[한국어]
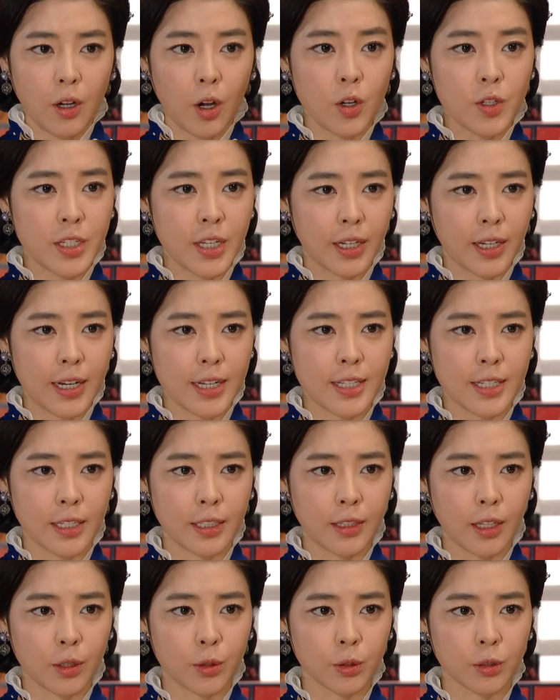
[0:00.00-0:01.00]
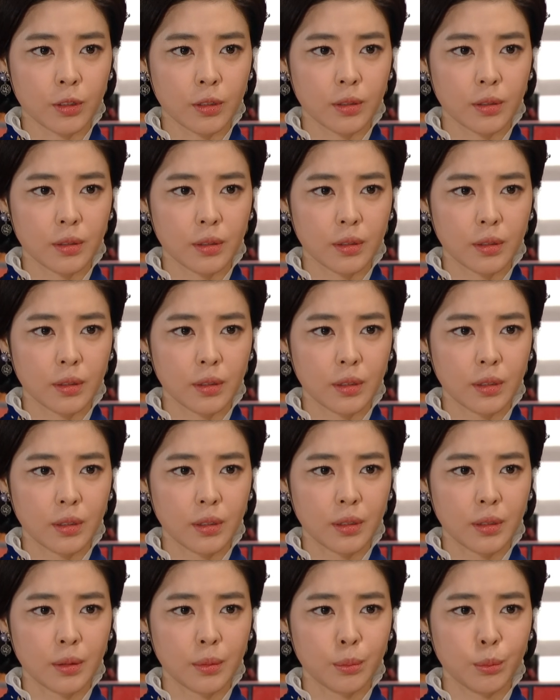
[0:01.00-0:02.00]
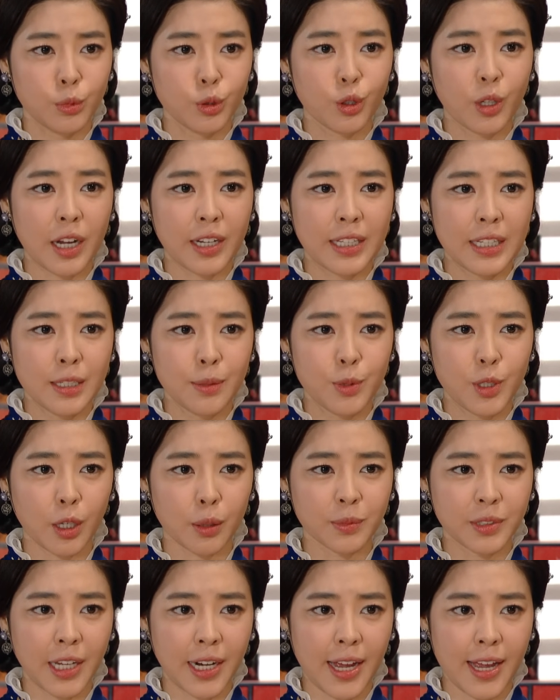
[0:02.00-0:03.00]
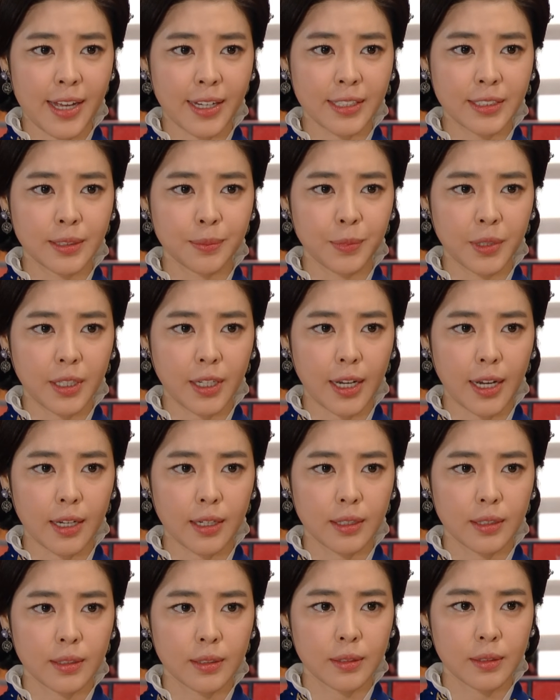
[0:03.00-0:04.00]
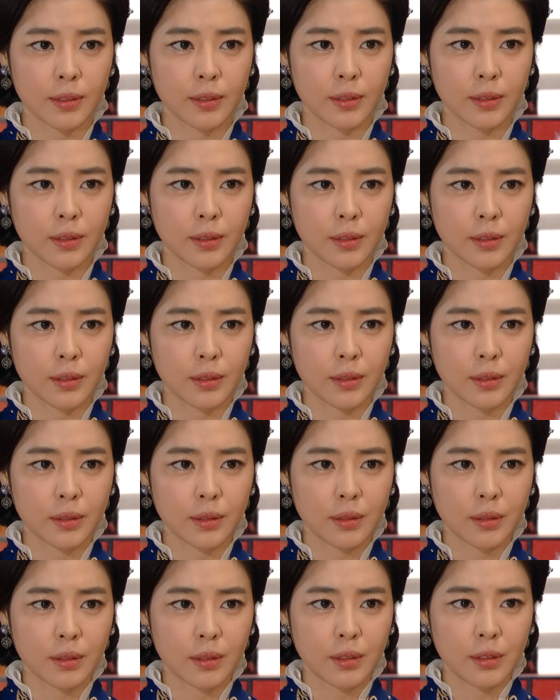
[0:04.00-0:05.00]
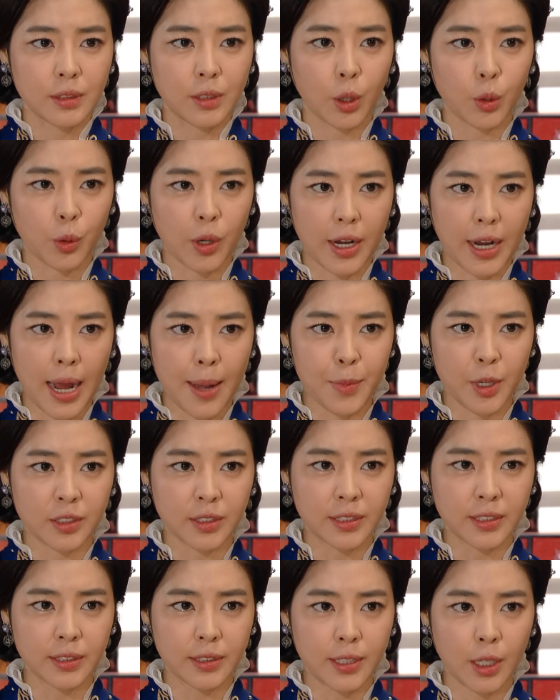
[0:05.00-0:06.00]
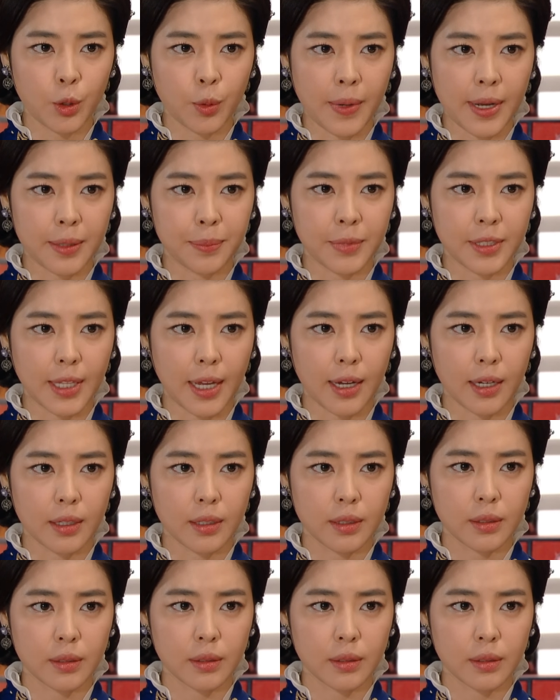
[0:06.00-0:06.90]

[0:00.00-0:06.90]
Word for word: 언제까지 이대로 물과 기름처럼 살아야겠습니까? 서로가 가면을 쓴 채로 말입니다.